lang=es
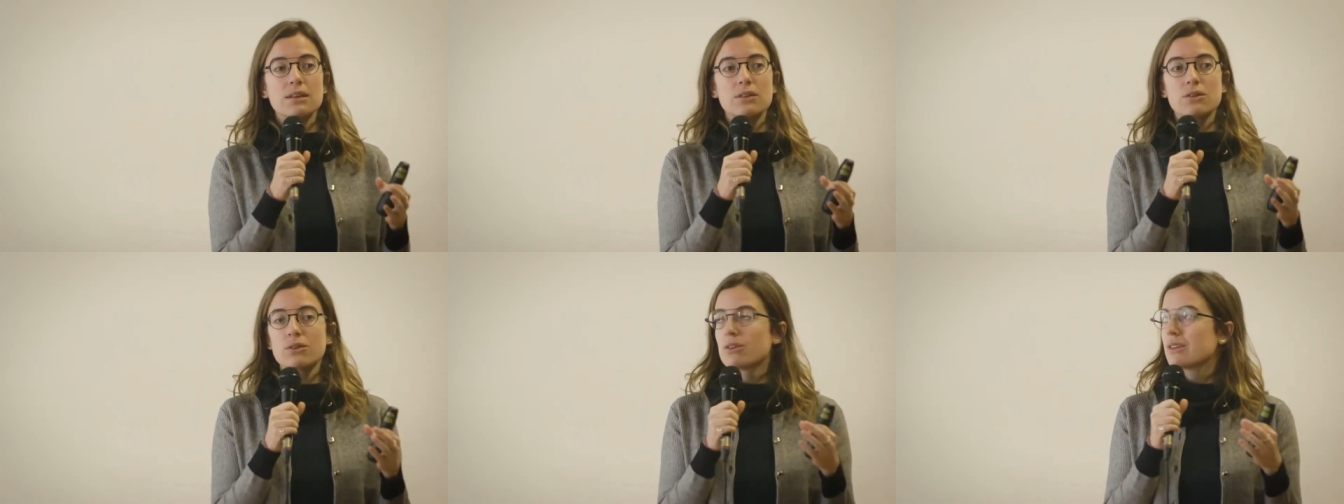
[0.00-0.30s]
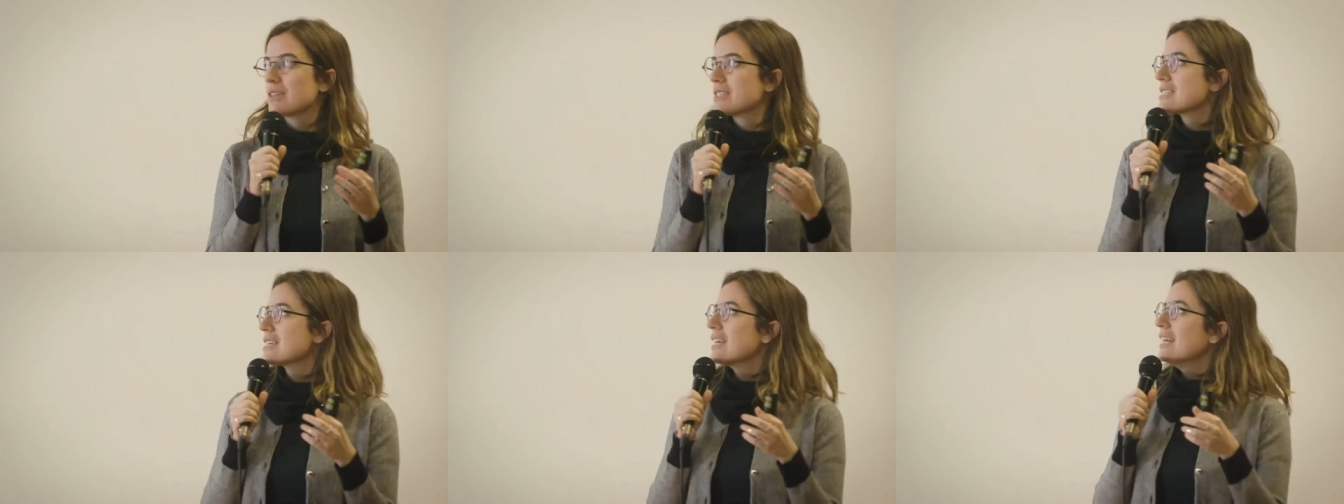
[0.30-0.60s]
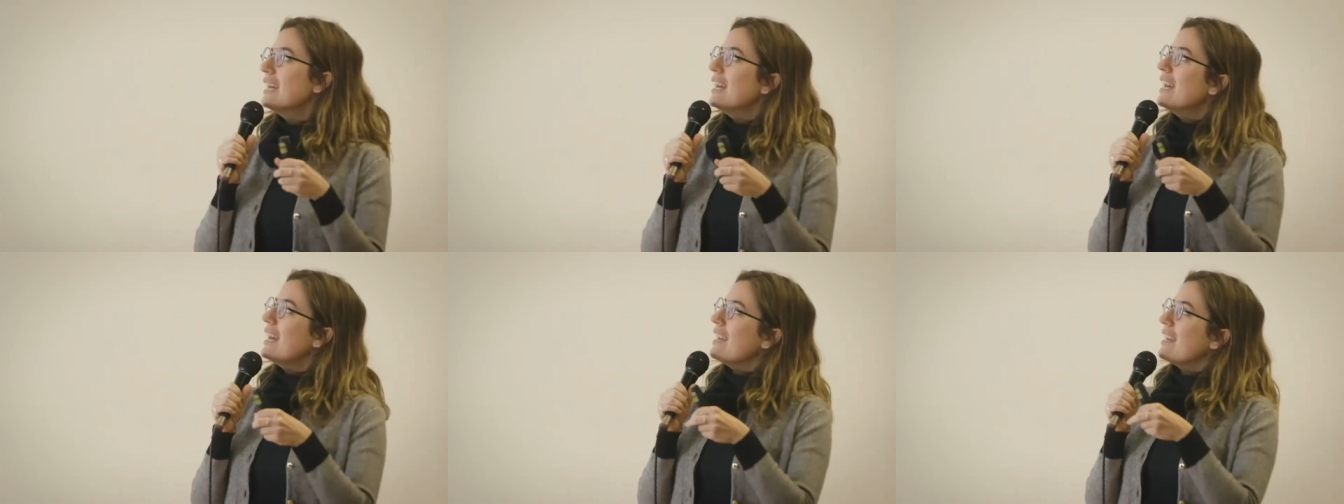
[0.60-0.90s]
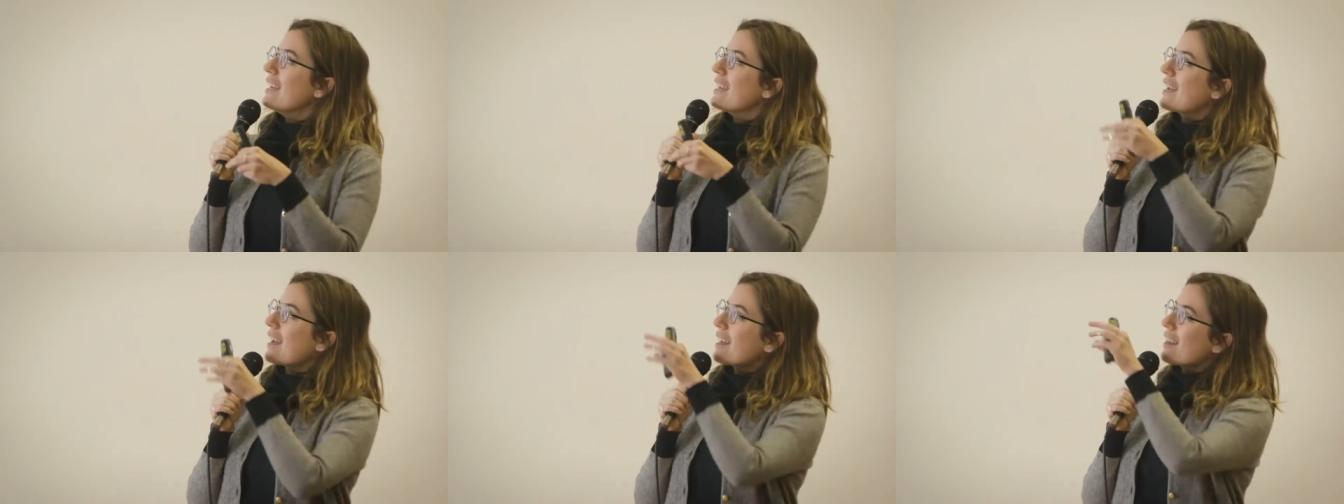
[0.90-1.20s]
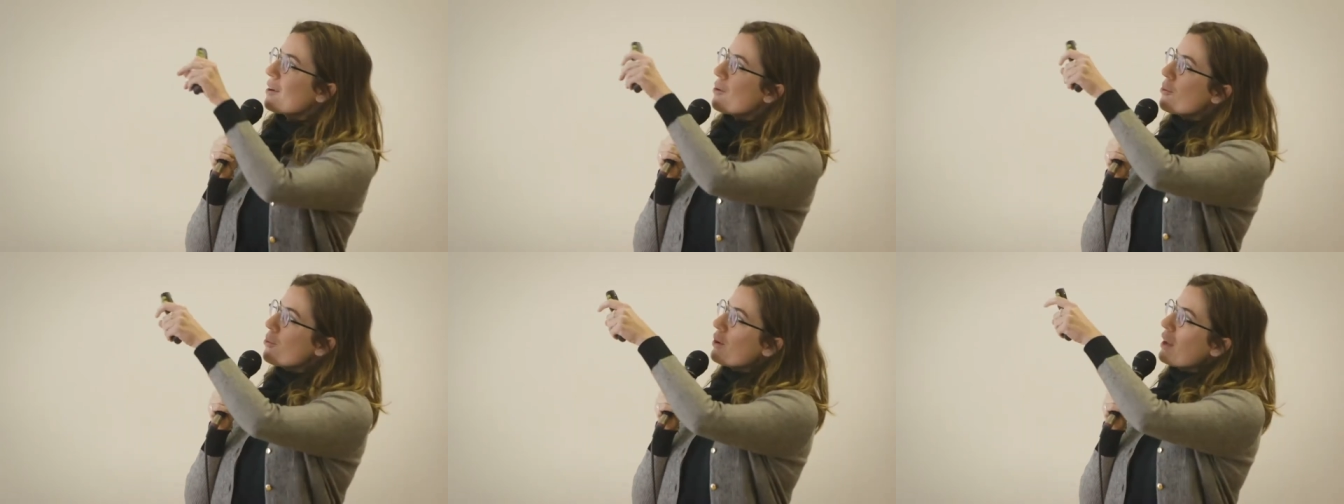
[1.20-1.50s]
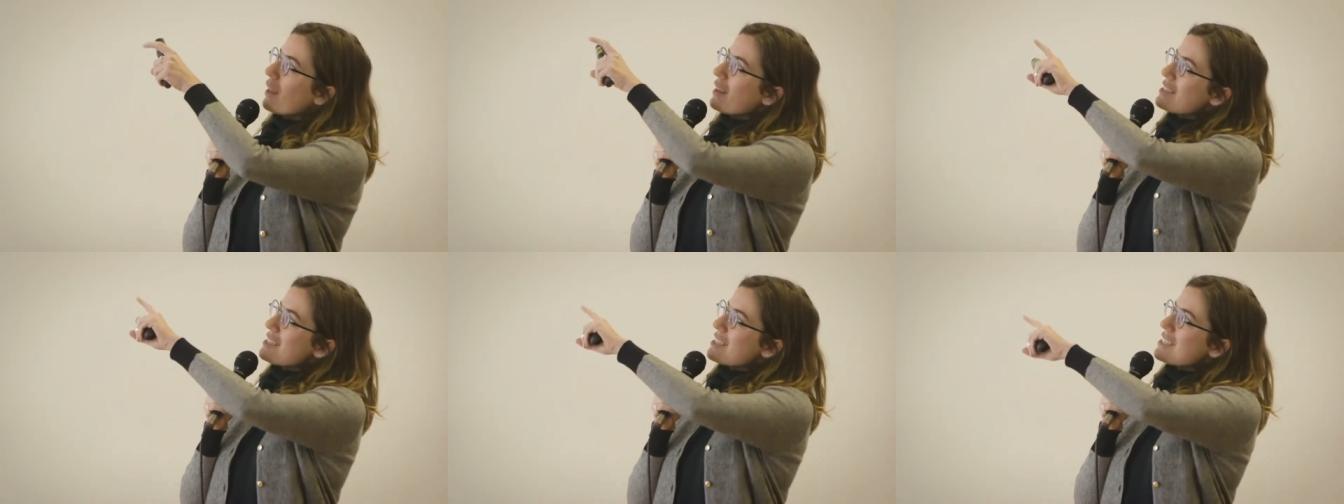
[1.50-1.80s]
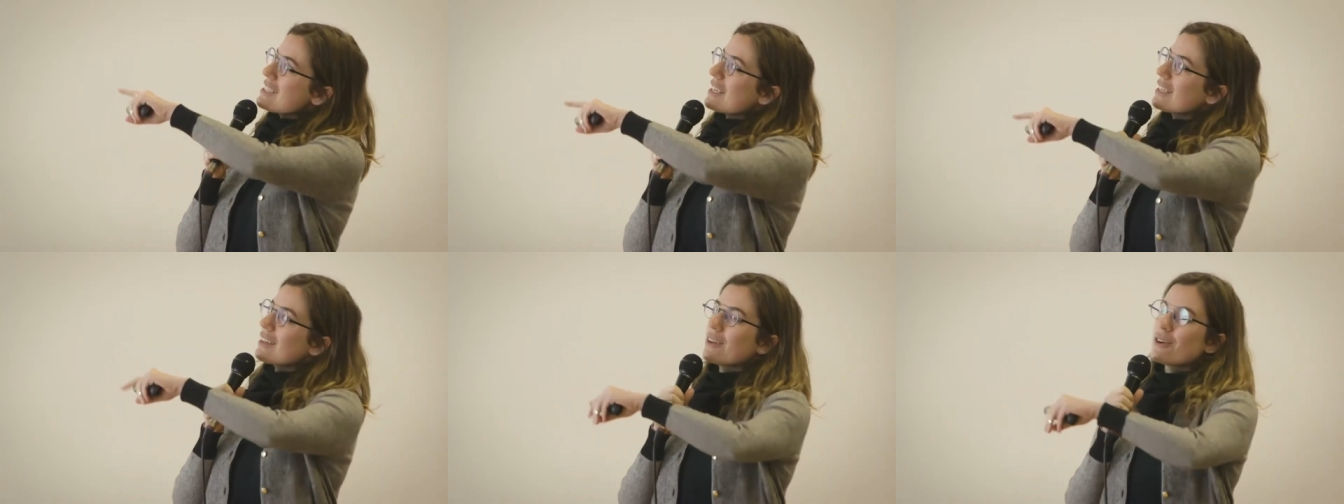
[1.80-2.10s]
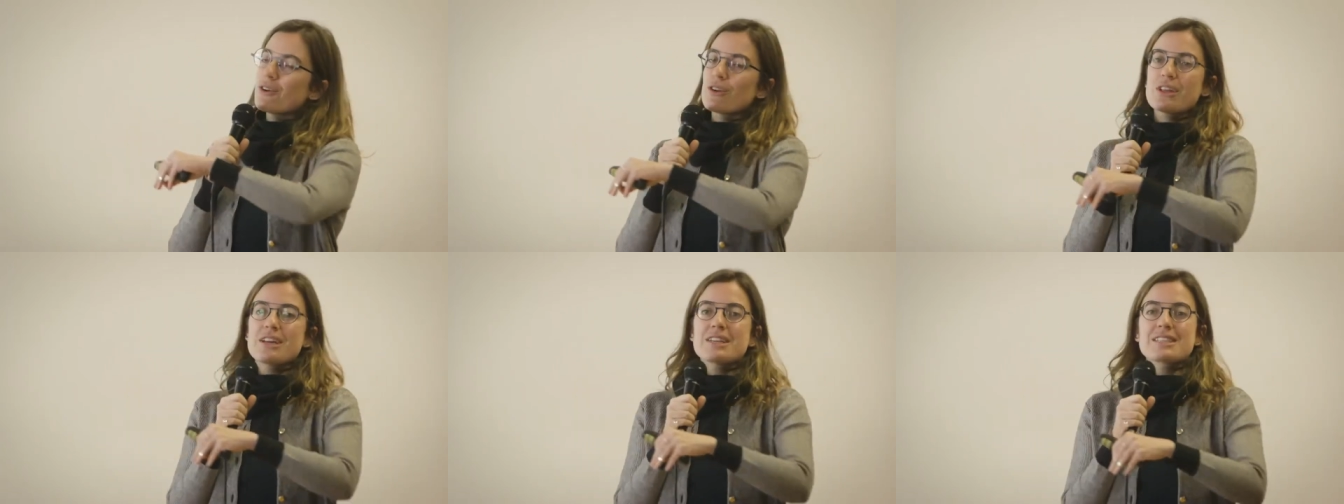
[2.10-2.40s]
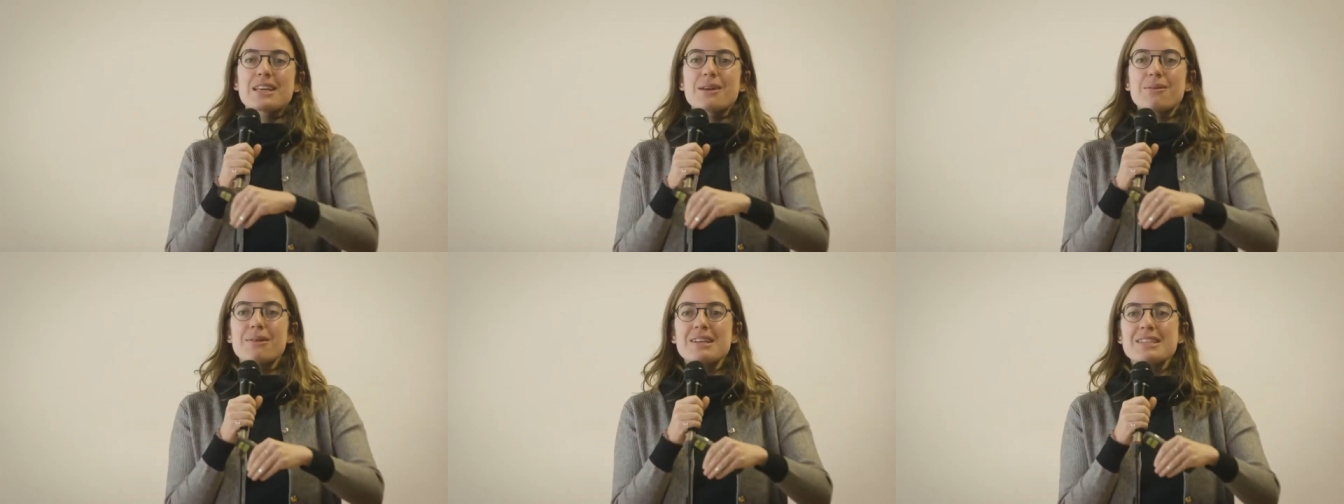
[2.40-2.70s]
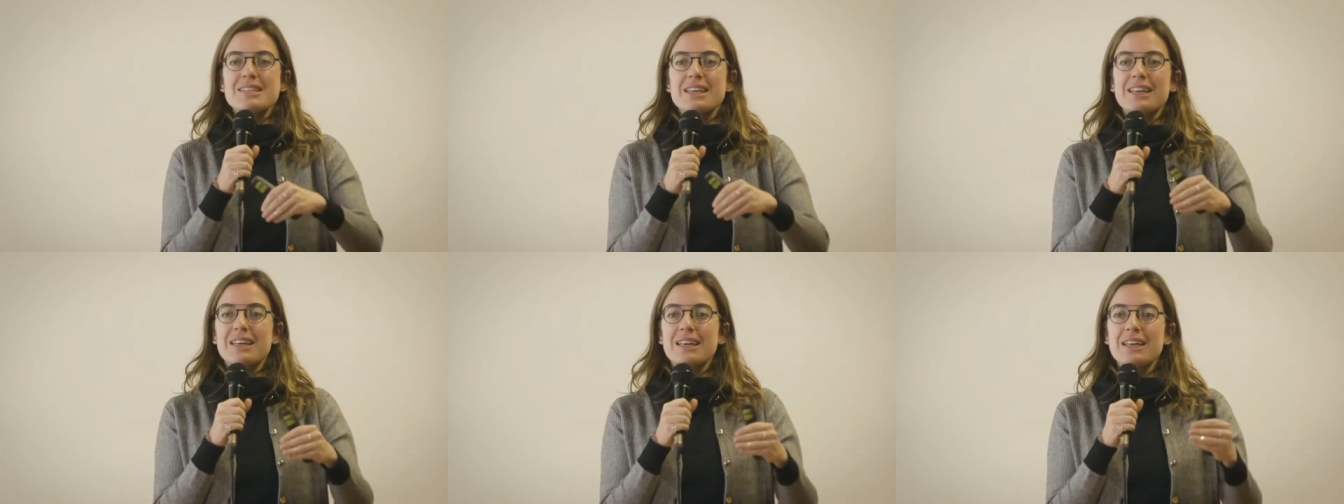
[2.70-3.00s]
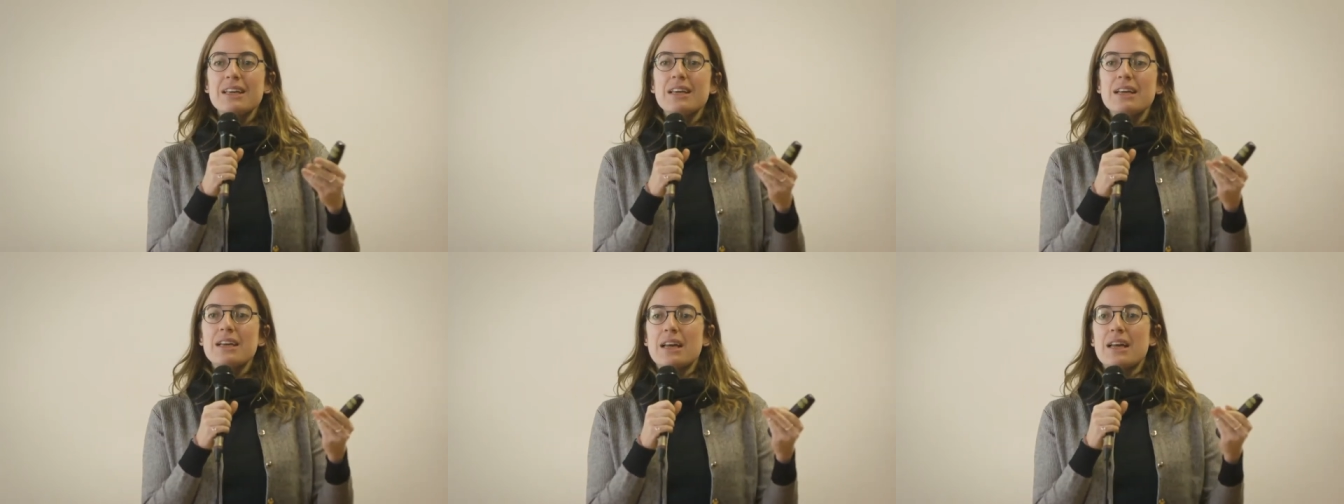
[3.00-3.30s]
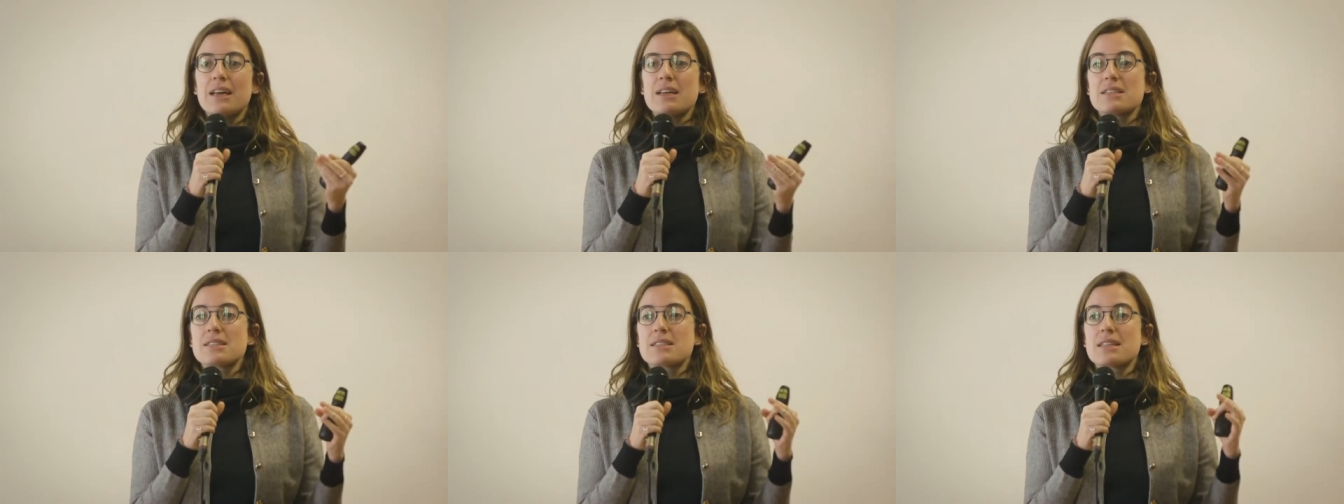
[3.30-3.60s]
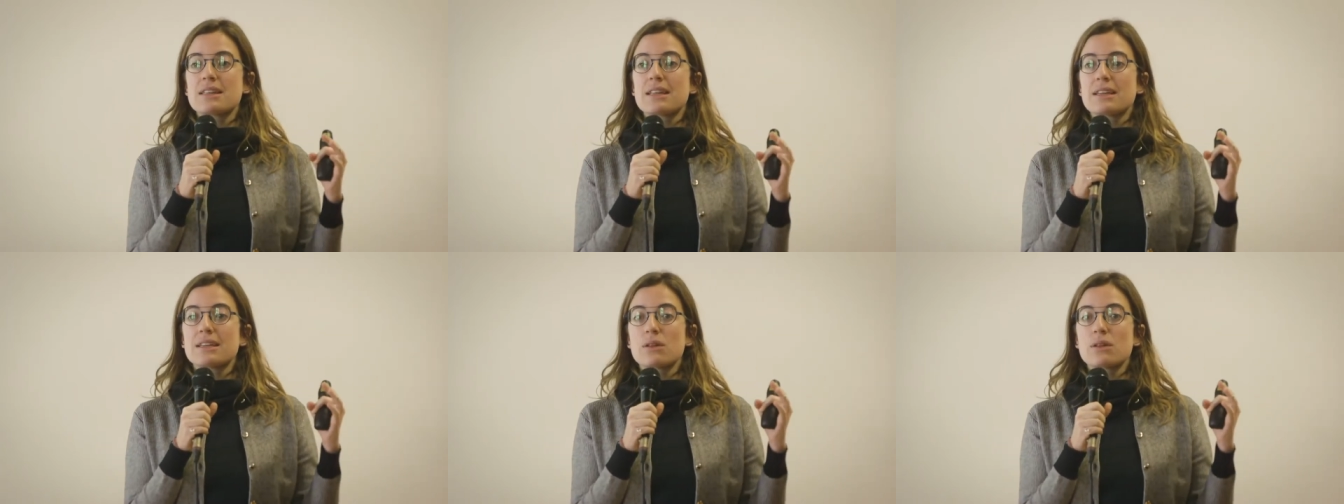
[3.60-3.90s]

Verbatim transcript: Entonces, eh, cada una de estas categorías que veis aquí eh, se